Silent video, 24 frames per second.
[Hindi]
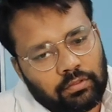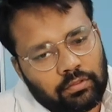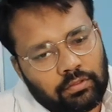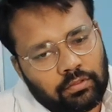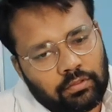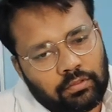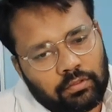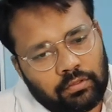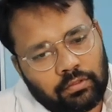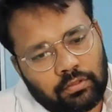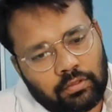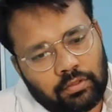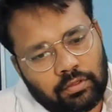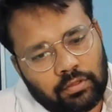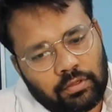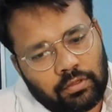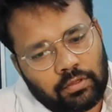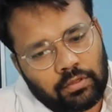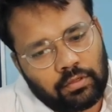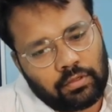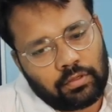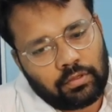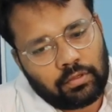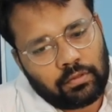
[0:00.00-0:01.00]
मनुस्मृति के
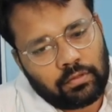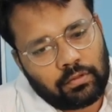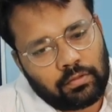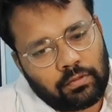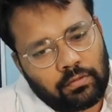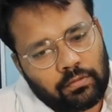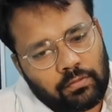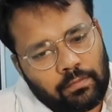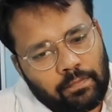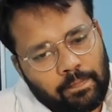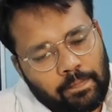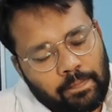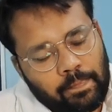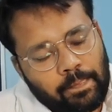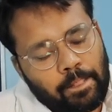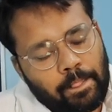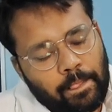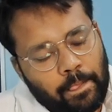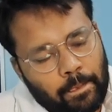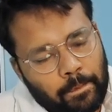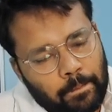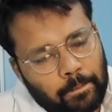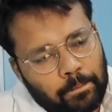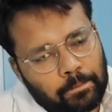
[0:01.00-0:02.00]
दोबारा
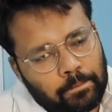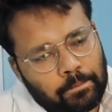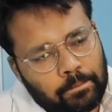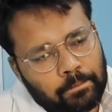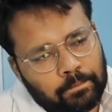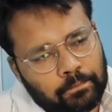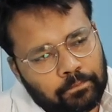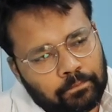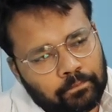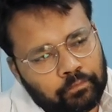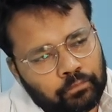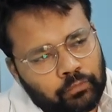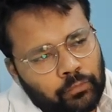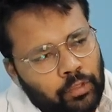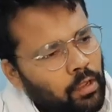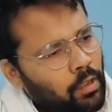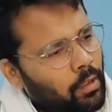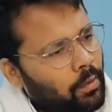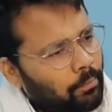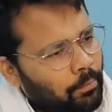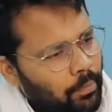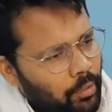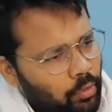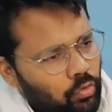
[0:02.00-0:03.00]
वापसी करना चाहती
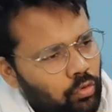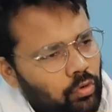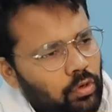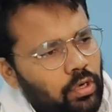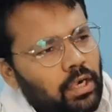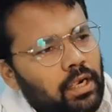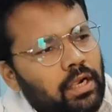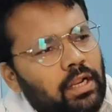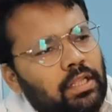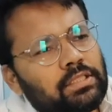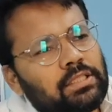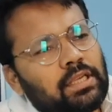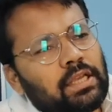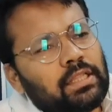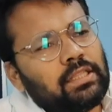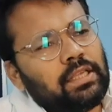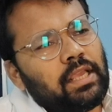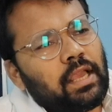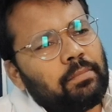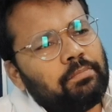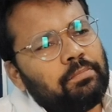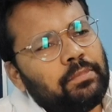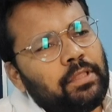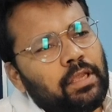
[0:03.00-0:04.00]
है बिल्कुल करना चाहती
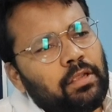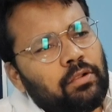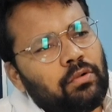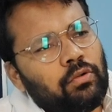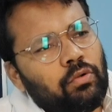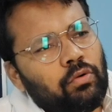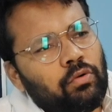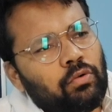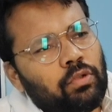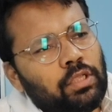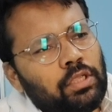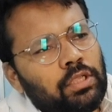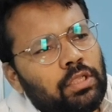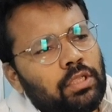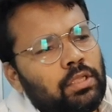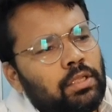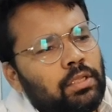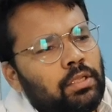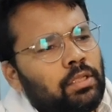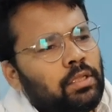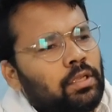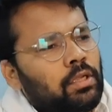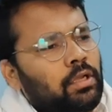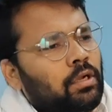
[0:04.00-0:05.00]
है आप देख लो कि
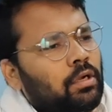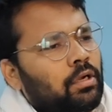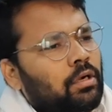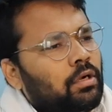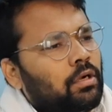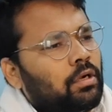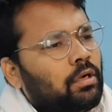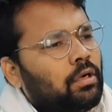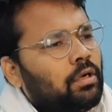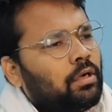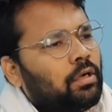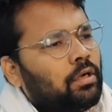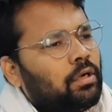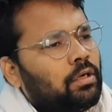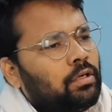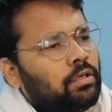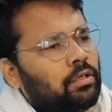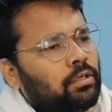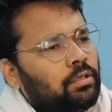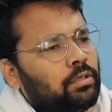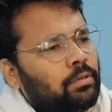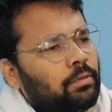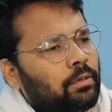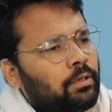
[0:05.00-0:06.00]

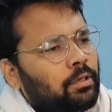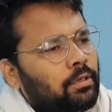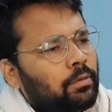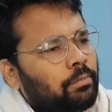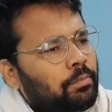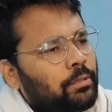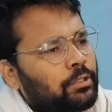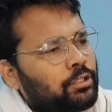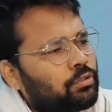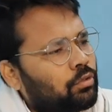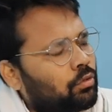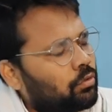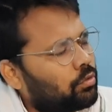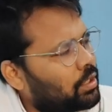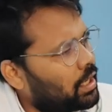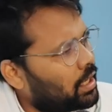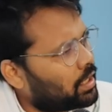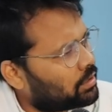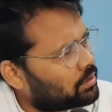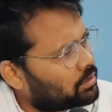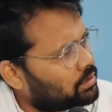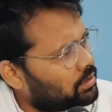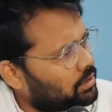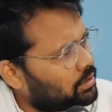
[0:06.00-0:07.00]
पिछड़ों के
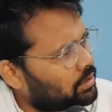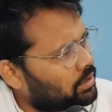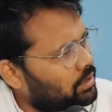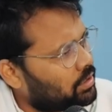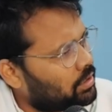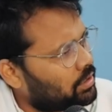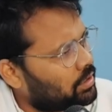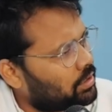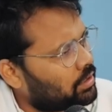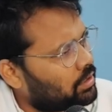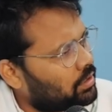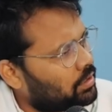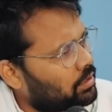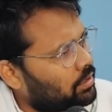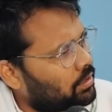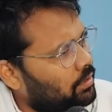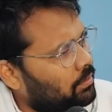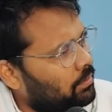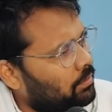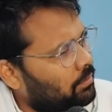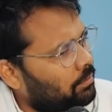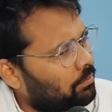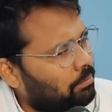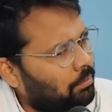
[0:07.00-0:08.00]
आरक्षण की
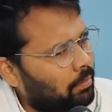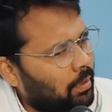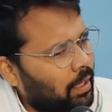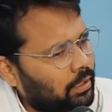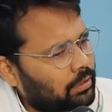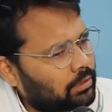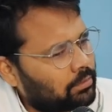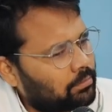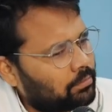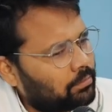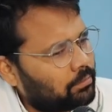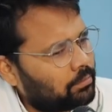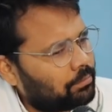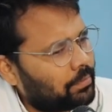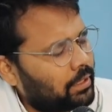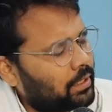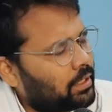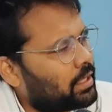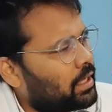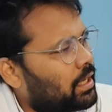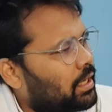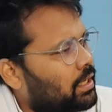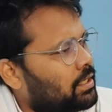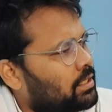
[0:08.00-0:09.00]
बात पे
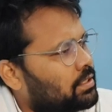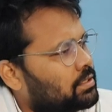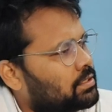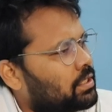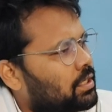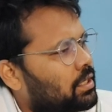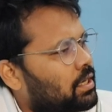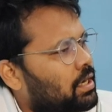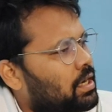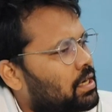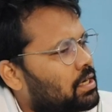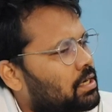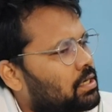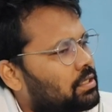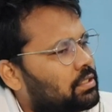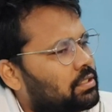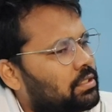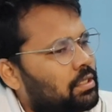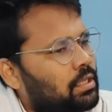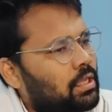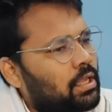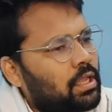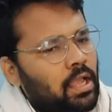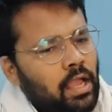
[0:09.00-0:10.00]
क्या ये सरकार
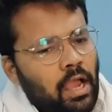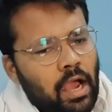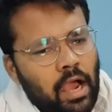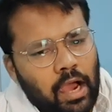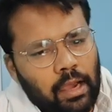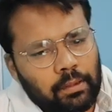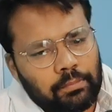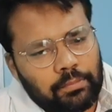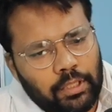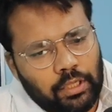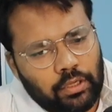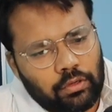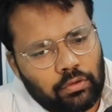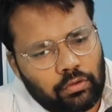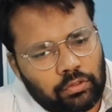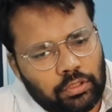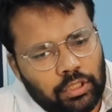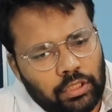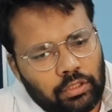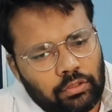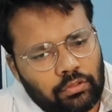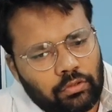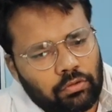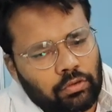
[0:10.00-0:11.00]
करती है आप देख लो
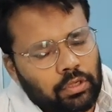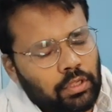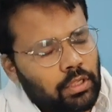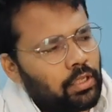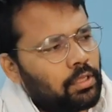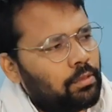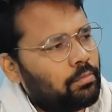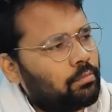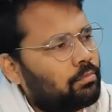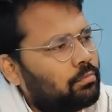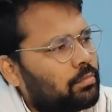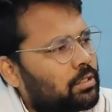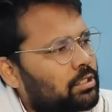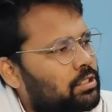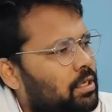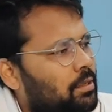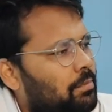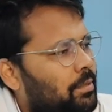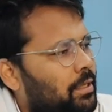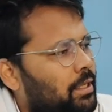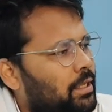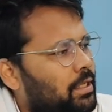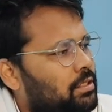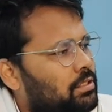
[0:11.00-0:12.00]
दलितों के मसले
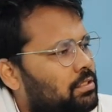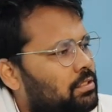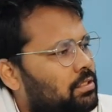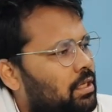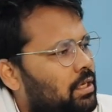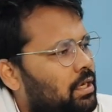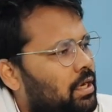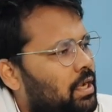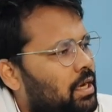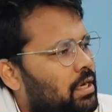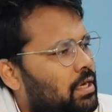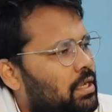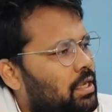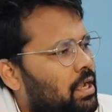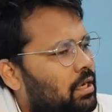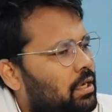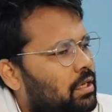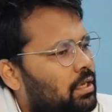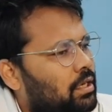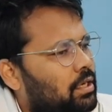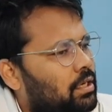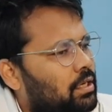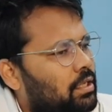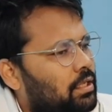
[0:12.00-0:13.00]
पे ये सरकार क्या
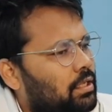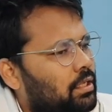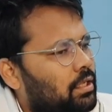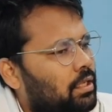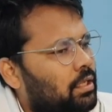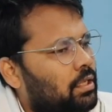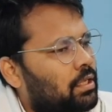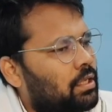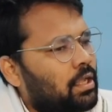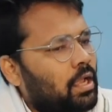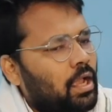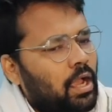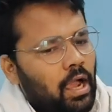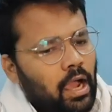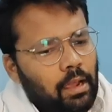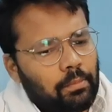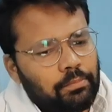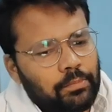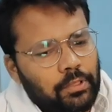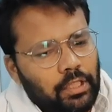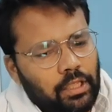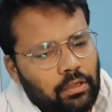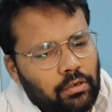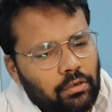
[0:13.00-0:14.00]
कर रही है
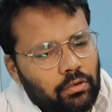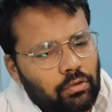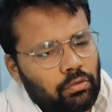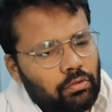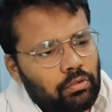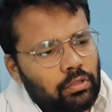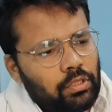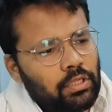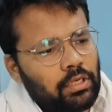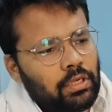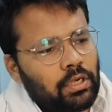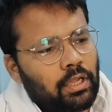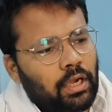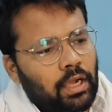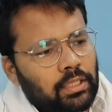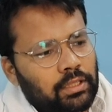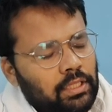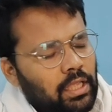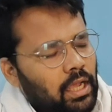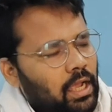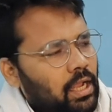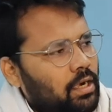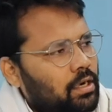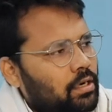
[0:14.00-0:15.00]
आप देख लो कि
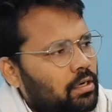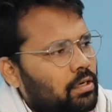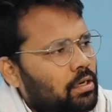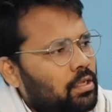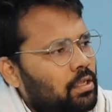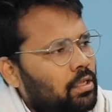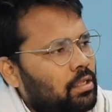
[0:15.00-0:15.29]
लगातार